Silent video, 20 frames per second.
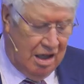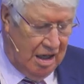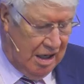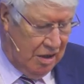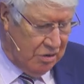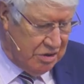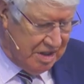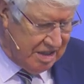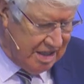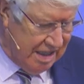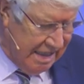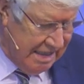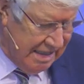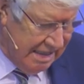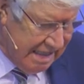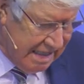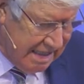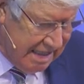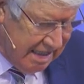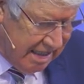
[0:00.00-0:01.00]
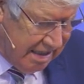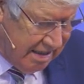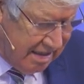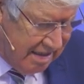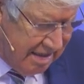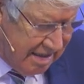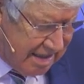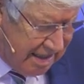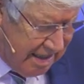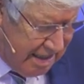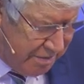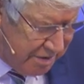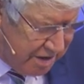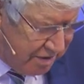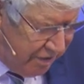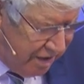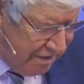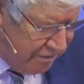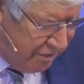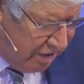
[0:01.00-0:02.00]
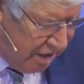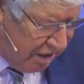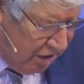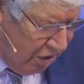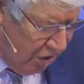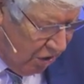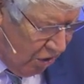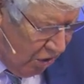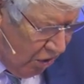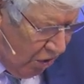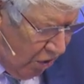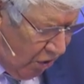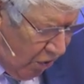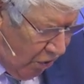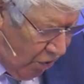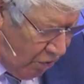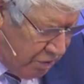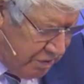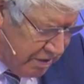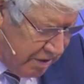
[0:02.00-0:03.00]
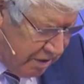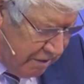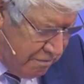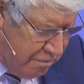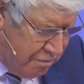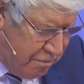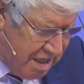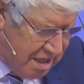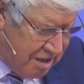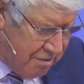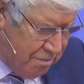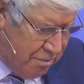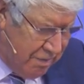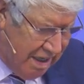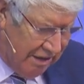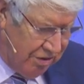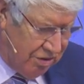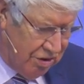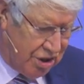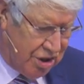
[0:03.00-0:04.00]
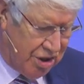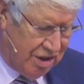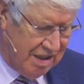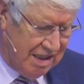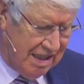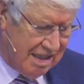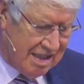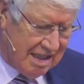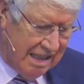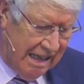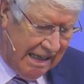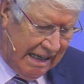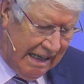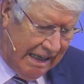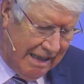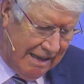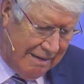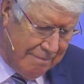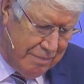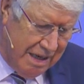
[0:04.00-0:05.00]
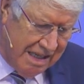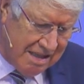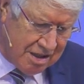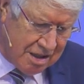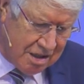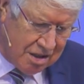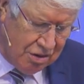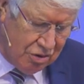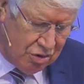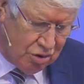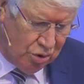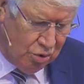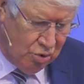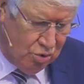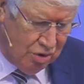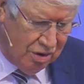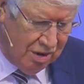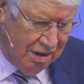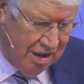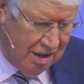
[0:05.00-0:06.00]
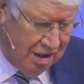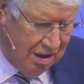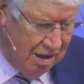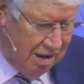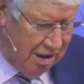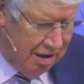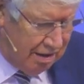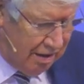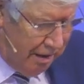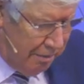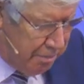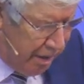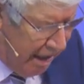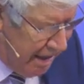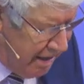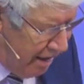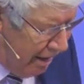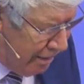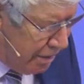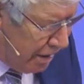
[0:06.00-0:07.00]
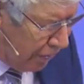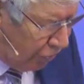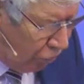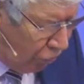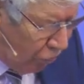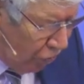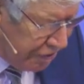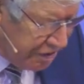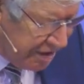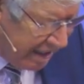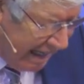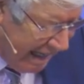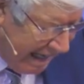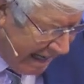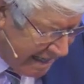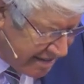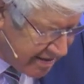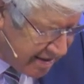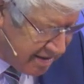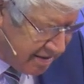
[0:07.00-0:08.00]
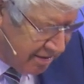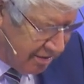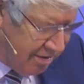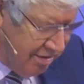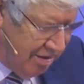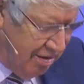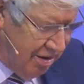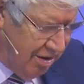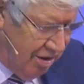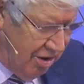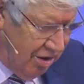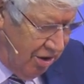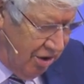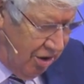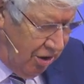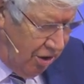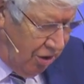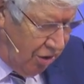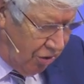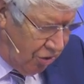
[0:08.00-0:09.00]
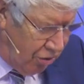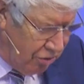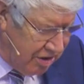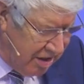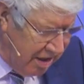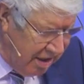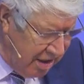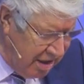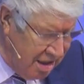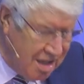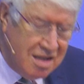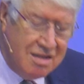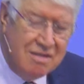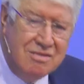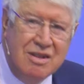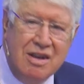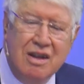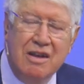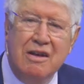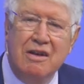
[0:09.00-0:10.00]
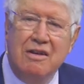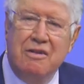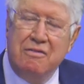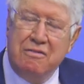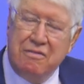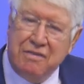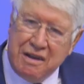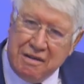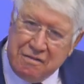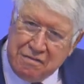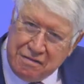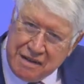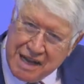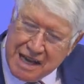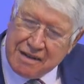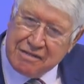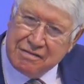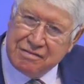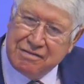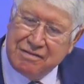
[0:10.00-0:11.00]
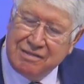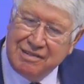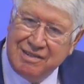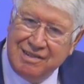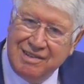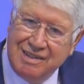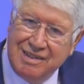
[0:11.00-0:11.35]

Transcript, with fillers: Aus seiner Sicht, selbst wenn wir unseren Mitmenschen das Allerbeste tun, dabei aber Gott hassen und ihn verwerfen,